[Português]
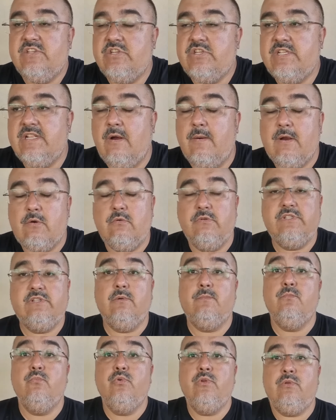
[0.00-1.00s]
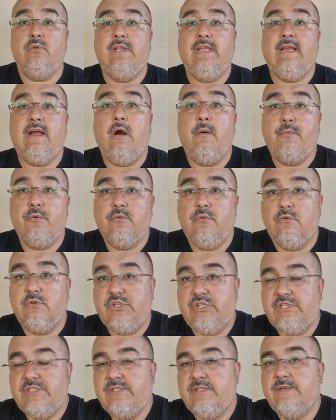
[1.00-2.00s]
a gente dá uma condição muito legal para o
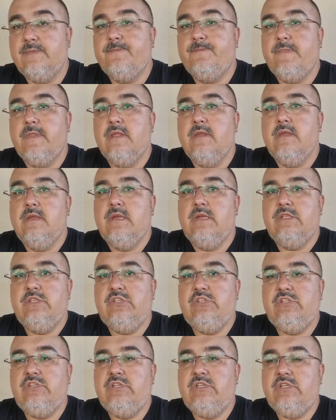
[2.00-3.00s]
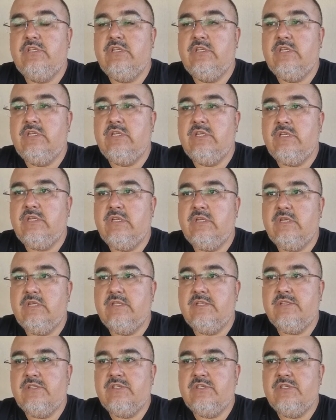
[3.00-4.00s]
lojista
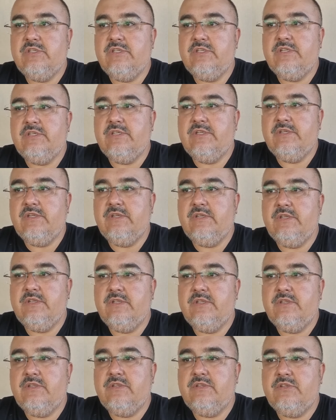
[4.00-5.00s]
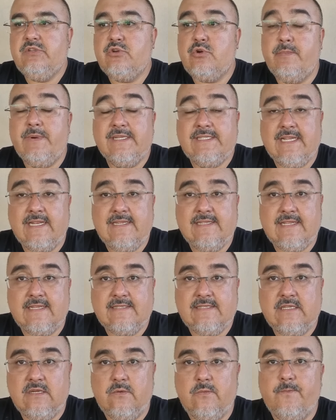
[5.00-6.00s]
de, de, de,
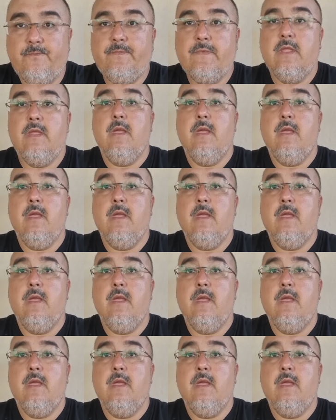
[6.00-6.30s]
comercialização.